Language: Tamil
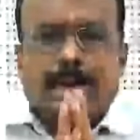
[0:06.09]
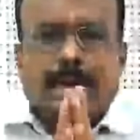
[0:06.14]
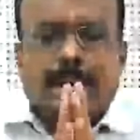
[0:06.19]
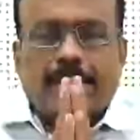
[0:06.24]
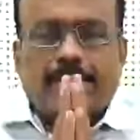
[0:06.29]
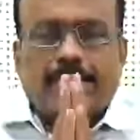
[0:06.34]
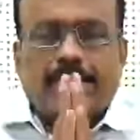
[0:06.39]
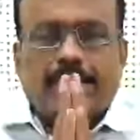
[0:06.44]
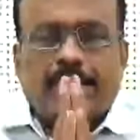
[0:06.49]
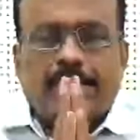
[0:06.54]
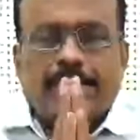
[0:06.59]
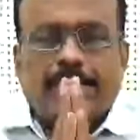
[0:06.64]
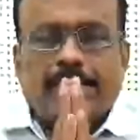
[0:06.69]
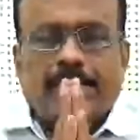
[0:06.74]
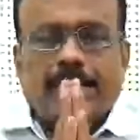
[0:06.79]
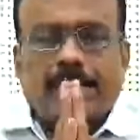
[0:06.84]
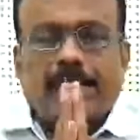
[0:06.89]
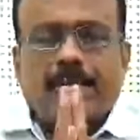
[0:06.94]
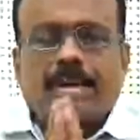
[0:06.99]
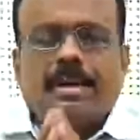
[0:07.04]
அனைவருக்கும்
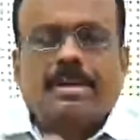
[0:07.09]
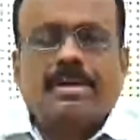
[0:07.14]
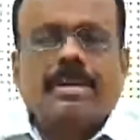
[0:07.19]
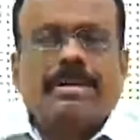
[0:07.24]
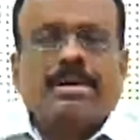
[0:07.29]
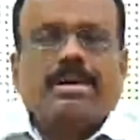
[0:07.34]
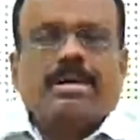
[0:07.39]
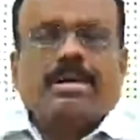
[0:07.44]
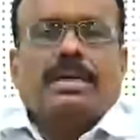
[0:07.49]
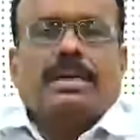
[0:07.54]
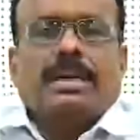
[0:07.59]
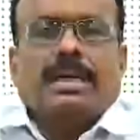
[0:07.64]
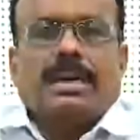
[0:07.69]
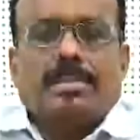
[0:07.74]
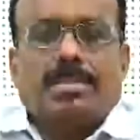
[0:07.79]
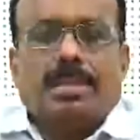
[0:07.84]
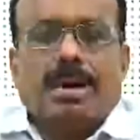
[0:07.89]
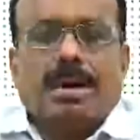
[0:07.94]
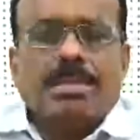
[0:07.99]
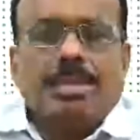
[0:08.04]
வணக்கங்கள்
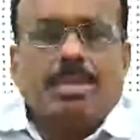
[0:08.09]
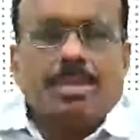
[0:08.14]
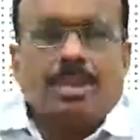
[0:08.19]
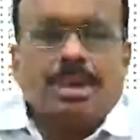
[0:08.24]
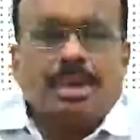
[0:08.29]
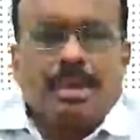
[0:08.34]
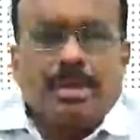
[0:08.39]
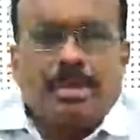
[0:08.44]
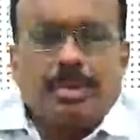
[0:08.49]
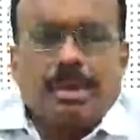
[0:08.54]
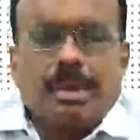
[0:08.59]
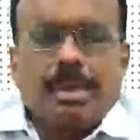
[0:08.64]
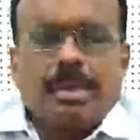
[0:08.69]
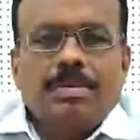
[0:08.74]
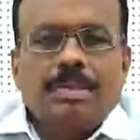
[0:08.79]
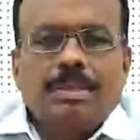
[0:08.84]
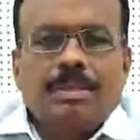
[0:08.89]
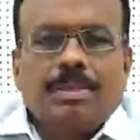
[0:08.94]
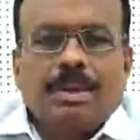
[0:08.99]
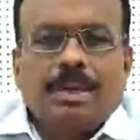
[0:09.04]
மாண்புமிகு
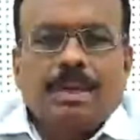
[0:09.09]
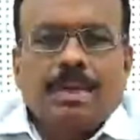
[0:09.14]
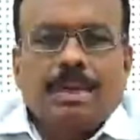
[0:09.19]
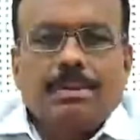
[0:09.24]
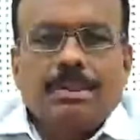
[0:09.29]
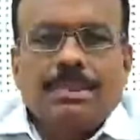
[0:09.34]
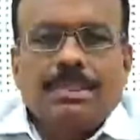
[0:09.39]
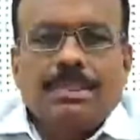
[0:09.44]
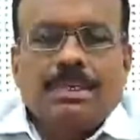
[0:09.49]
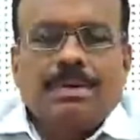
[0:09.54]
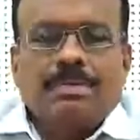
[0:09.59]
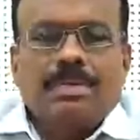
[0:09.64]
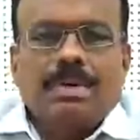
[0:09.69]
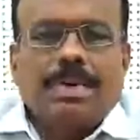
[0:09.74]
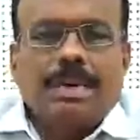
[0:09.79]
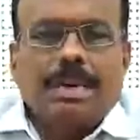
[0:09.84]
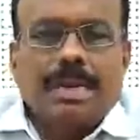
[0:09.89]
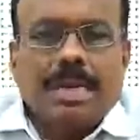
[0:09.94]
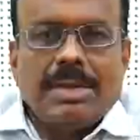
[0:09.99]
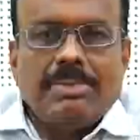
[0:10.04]
உயர்கல்வித்துறை அமைச்சர்
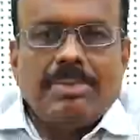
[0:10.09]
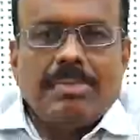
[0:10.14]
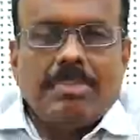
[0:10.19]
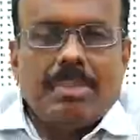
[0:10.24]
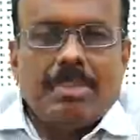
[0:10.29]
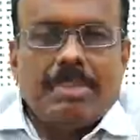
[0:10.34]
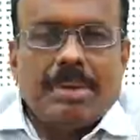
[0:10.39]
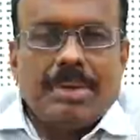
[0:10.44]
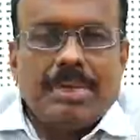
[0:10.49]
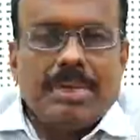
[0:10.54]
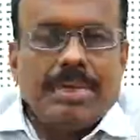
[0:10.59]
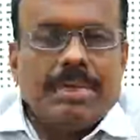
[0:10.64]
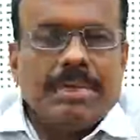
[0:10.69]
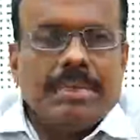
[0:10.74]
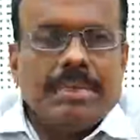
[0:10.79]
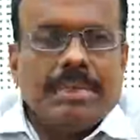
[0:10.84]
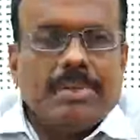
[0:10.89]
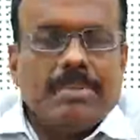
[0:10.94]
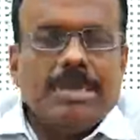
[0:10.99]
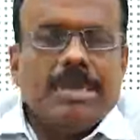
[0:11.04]
அவர்களின் அறிவிப்பின்படி
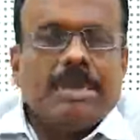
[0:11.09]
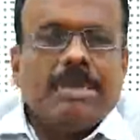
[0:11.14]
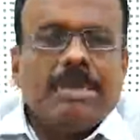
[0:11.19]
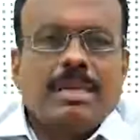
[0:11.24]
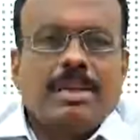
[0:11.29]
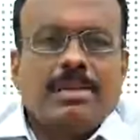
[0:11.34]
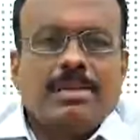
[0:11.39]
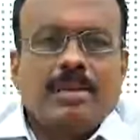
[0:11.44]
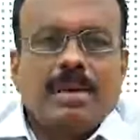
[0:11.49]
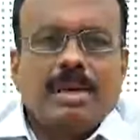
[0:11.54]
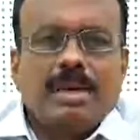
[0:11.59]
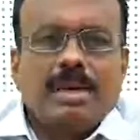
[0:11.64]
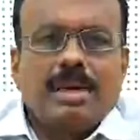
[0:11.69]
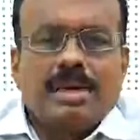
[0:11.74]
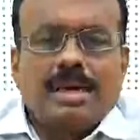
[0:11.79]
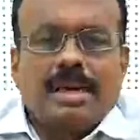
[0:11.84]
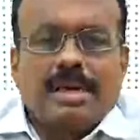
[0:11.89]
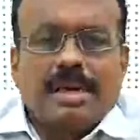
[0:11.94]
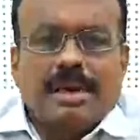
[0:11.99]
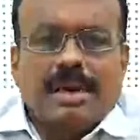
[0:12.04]
தமிழ்நாட்டில் உள்ள
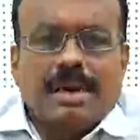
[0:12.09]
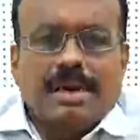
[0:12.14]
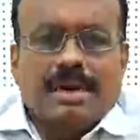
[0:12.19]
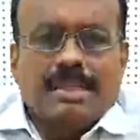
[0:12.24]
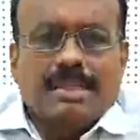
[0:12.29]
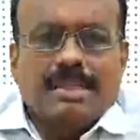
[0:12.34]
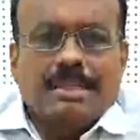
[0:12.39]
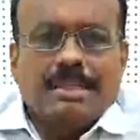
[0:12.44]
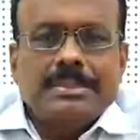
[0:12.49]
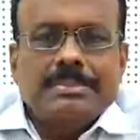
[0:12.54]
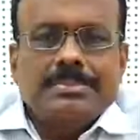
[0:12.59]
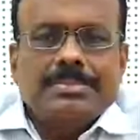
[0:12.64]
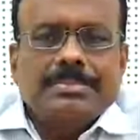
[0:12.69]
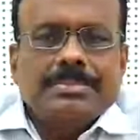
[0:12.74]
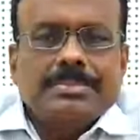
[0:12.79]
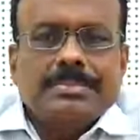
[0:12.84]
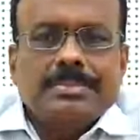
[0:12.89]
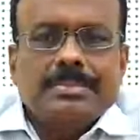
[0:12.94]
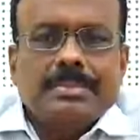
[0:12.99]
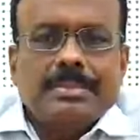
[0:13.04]
அரசு
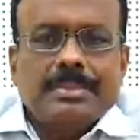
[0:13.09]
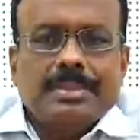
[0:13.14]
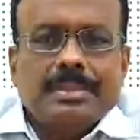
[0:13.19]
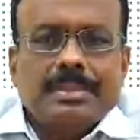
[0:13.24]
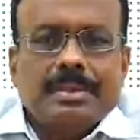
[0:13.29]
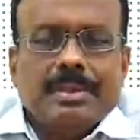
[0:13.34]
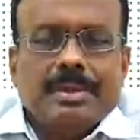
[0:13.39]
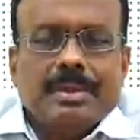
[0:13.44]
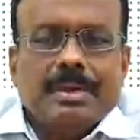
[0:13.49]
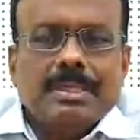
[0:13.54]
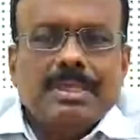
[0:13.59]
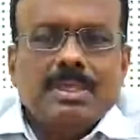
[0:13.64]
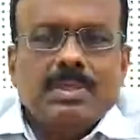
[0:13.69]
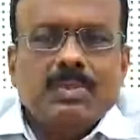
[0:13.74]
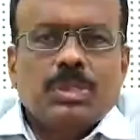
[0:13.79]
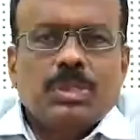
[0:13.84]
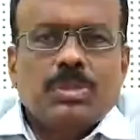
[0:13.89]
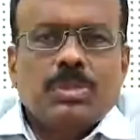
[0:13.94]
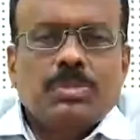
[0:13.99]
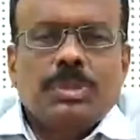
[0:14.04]
அரசு
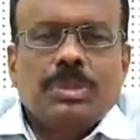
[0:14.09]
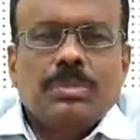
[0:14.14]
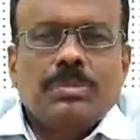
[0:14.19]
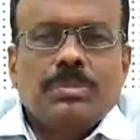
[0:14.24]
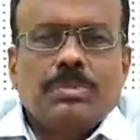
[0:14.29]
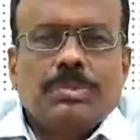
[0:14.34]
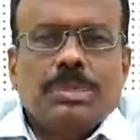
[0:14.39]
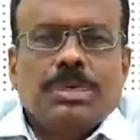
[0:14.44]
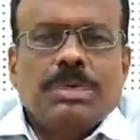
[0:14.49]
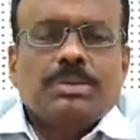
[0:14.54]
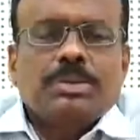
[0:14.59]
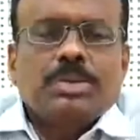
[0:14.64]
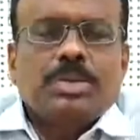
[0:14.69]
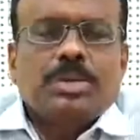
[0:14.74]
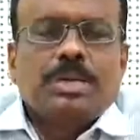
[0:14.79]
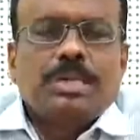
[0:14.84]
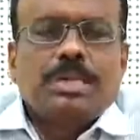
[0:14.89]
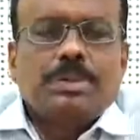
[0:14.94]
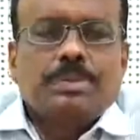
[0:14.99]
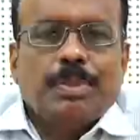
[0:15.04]
உதவி பெறும் மற்றும்
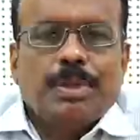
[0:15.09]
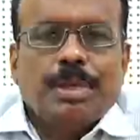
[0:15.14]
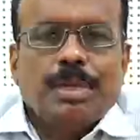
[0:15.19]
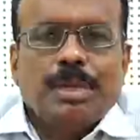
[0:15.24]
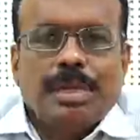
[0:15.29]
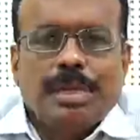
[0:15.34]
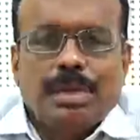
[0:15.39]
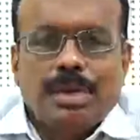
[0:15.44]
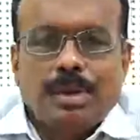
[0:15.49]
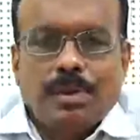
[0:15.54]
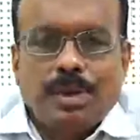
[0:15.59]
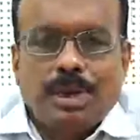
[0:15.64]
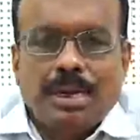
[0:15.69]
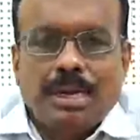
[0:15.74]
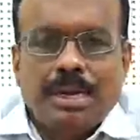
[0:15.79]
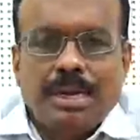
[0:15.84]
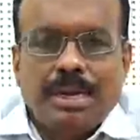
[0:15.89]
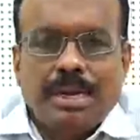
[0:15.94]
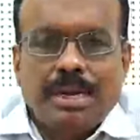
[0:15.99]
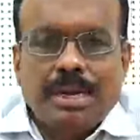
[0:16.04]
சுயநிதி பொறியியல்
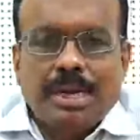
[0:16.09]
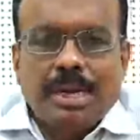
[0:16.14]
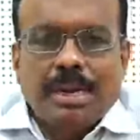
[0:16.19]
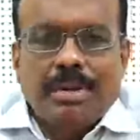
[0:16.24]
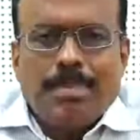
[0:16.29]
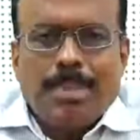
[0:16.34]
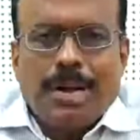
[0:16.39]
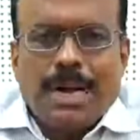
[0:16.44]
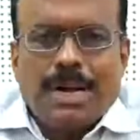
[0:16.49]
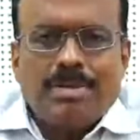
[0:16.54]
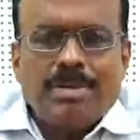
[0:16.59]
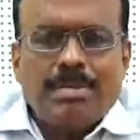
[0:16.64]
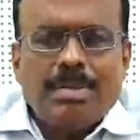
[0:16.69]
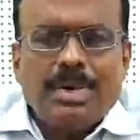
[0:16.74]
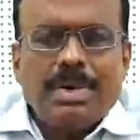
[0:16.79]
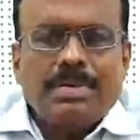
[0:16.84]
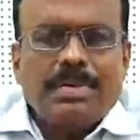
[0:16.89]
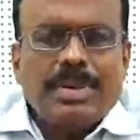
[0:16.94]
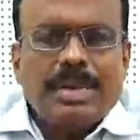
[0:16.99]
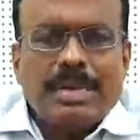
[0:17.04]
கல்லூரிகளில் மாணவ
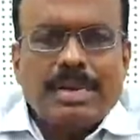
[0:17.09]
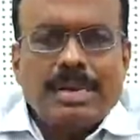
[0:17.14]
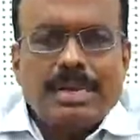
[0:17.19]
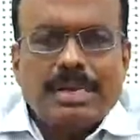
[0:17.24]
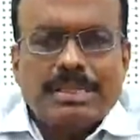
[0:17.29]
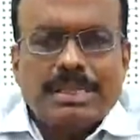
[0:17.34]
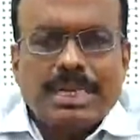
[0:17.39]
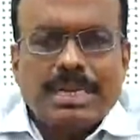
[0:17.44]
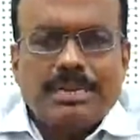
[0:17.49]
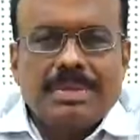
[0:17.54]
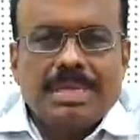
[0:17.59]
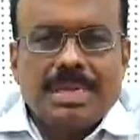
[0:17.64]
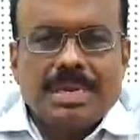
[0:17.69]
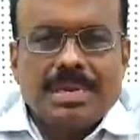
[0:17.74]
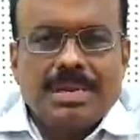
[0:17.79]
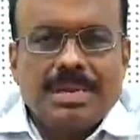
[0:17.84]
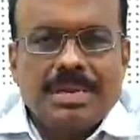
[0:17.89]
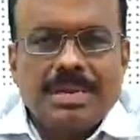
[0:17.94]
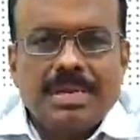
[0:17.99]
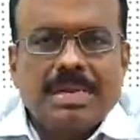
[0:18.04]
மாணவிகள்
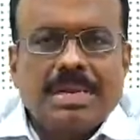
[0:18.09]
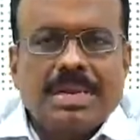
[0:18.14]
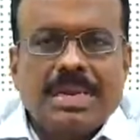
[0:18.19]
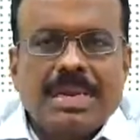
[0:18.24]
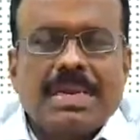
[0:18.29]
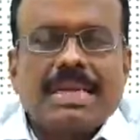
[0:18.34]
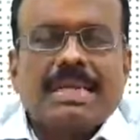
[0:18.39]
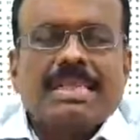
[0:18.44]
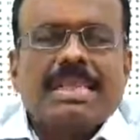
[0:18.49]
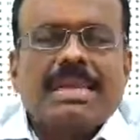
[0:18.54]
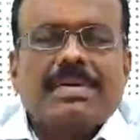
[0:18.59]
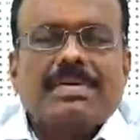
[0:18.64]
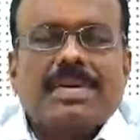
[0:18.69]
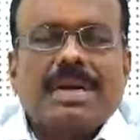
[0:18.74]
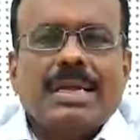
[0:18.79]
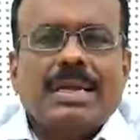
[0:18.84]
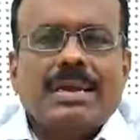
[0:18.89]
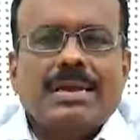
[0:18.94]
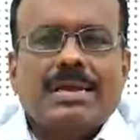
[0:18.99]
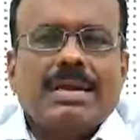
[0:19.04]
சேர்வதற்கான இணையதள
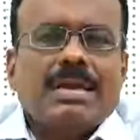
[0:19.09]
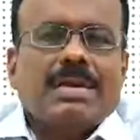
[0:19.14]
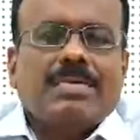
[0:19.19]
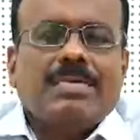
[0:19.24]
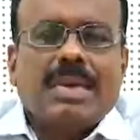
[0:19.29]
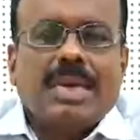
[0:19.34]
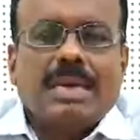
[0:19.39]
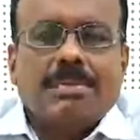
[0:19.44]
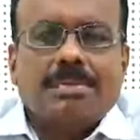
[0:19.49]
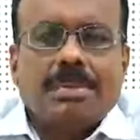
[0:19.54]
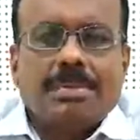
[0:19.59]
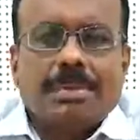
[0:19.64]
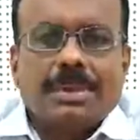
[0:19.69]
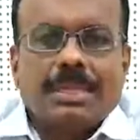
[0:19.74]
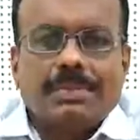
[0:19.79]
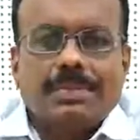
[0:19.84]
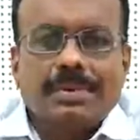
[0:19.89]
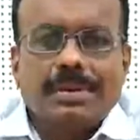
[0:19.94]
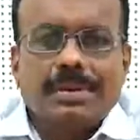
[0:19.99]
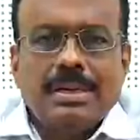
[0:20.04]
வாயிலான விண்ணப்ப
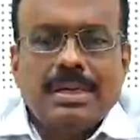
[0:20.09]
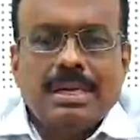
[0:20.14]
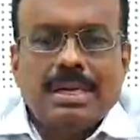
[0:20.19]
பதிவு